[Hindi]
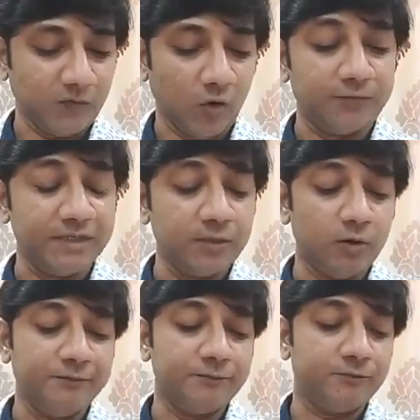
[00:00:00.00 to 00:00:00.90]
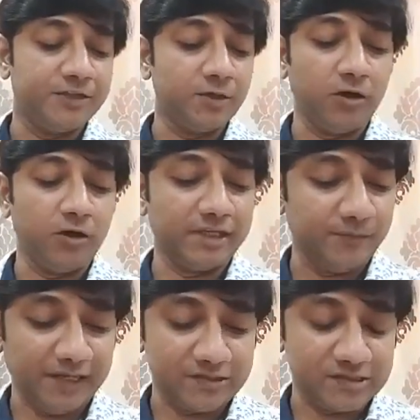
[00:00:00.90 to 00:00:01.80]
और फिर वो फिर के
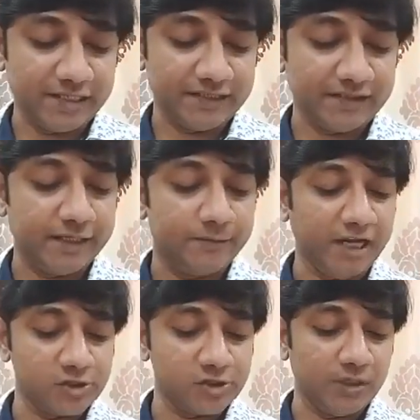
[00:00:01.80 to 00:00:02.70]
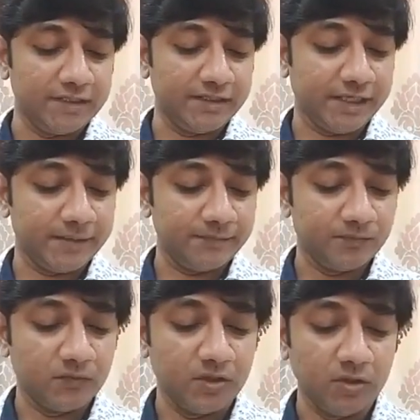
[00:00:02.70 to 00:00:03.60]
पास जाता है पांचवा अध्याय
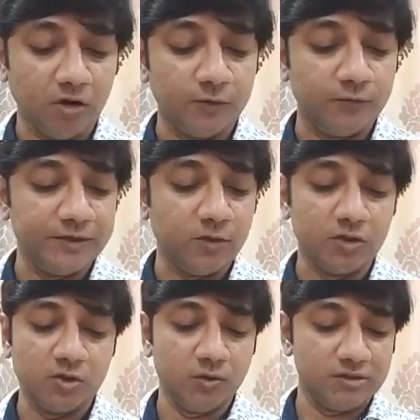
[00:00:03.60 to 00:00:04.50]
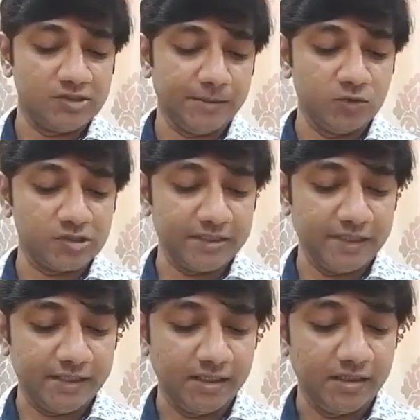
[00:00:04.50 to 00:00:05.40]
और फिर को जब
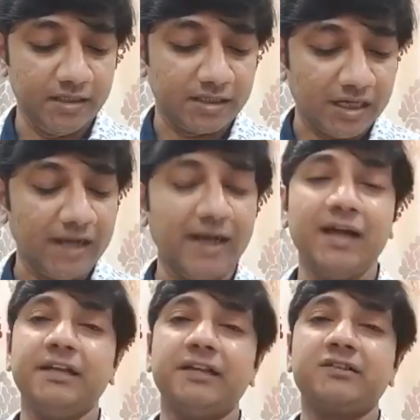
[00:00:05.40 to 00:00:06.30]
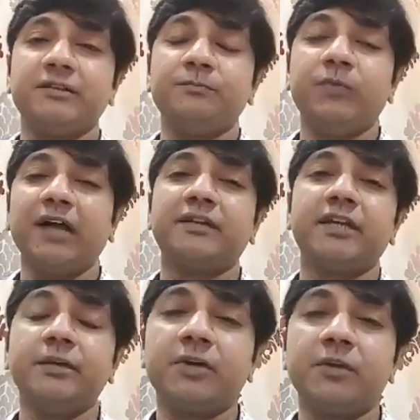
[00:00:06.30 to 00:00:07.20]
उसने कहा ये सब बात है
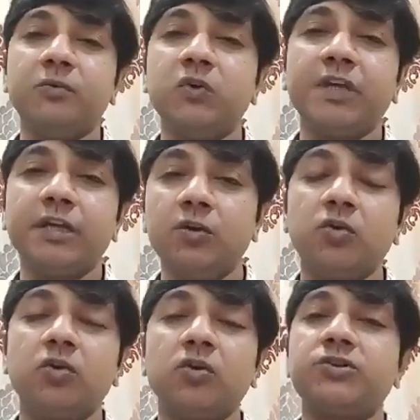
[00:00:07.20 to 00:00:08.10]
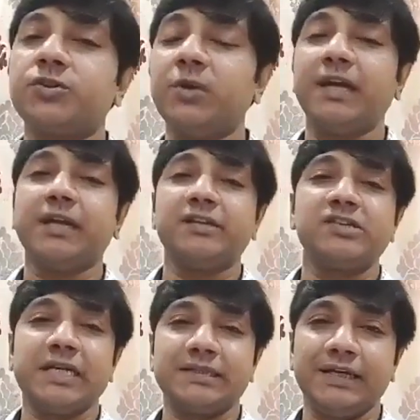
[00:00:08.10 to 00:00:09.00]
कि प्रभु उनके लोगों को छुड़ाना
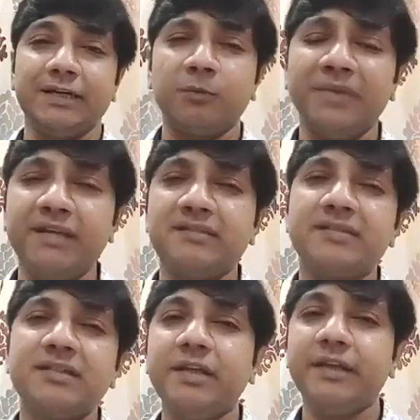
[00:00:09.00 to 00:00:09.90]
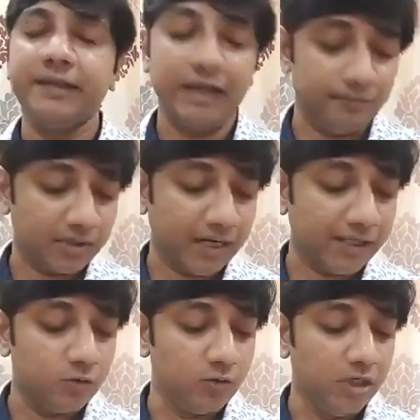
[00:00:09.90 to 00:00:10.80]
चाहता है और मैं इसीलिए यहाँ पर
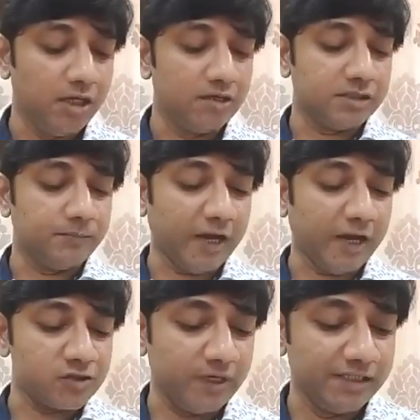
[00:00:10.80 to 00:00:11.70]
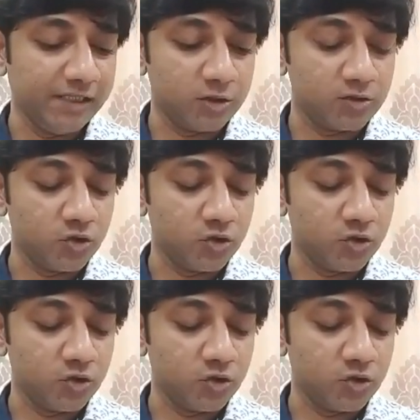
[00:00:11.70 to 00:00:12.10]
आया हूं तब पांचवा दे और